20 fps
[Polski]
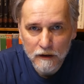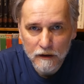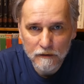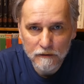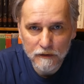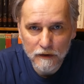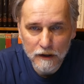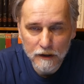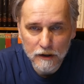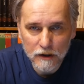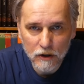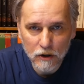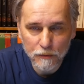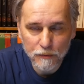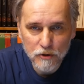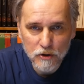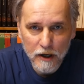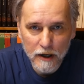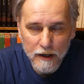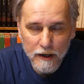w wielkich
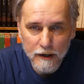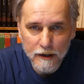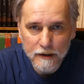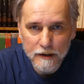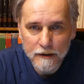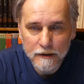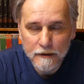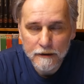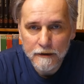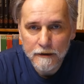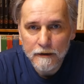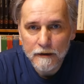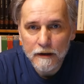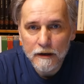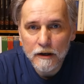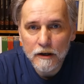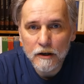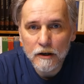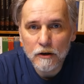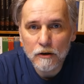obszarach?
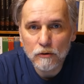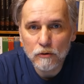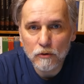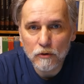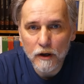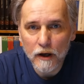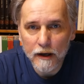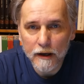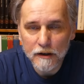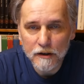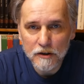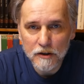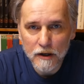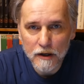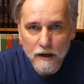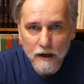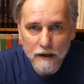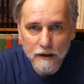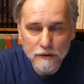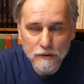które
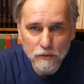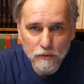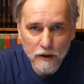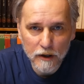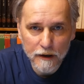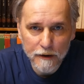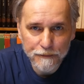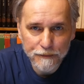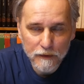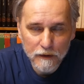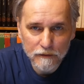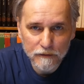nie realizuje